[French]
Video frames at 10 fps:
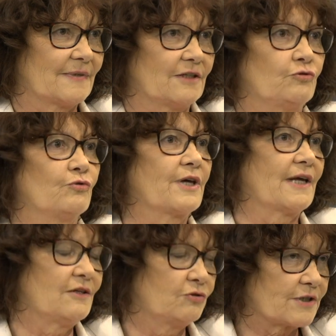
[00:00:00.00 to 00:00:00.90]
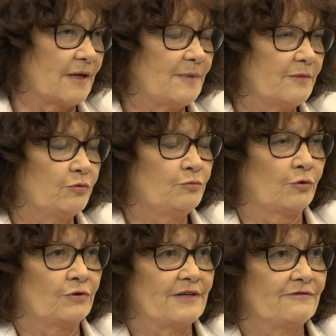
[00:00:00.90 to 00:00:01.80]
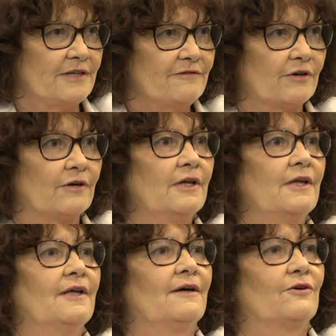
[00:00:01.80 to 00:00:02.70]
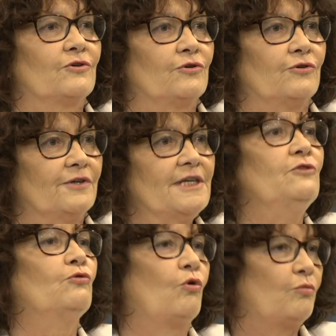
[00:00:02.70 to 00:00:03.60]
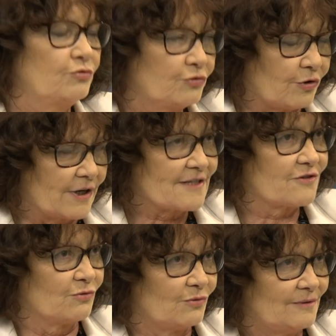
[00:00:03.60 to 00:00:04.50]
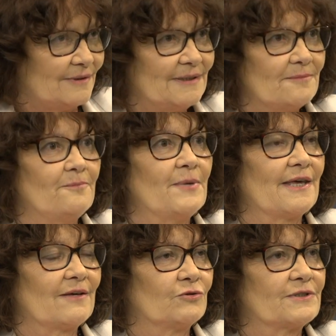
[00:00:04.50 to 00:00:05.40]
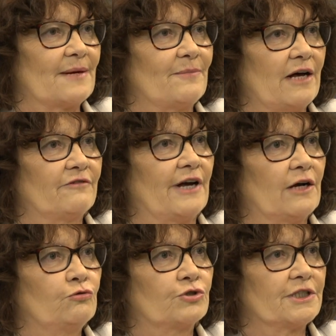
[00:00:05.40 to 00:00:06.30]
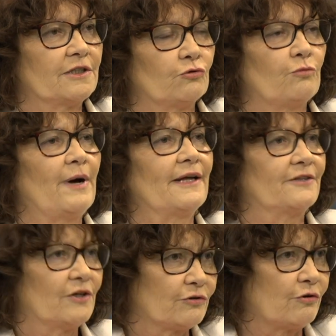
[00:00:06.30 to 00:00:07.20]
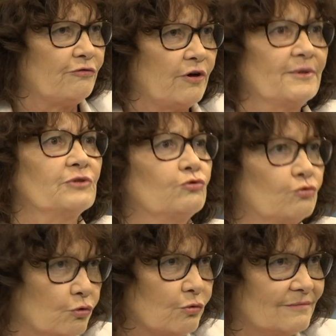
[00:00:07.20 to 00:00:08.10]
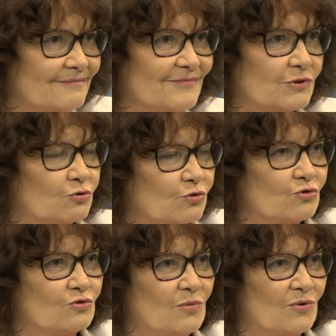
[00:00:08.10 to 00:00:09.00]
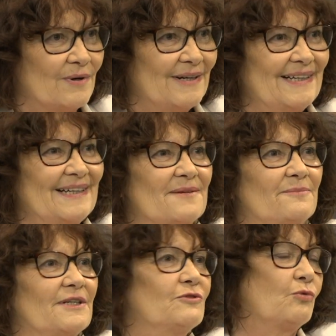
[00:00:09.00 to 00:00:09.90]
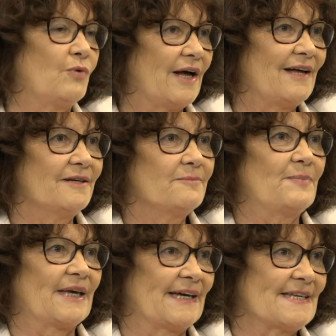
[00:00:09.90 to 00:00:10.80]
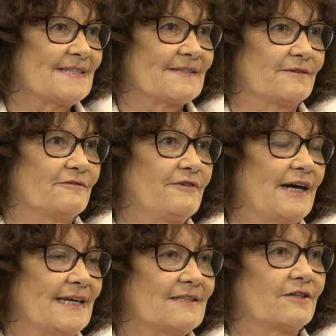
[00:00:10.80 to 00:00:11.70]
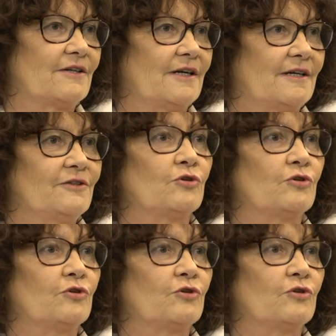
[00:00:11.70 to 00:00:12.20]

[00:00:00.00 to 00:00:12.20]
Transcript: Et donc, elle ne sera pas brûlée vive. Euh, ils n'auront plus de relation, mais euh, Tamar va accoucher non pas d'un enfant, mais de deux, de deux jumeaux, mais dont un, Pérez, va être un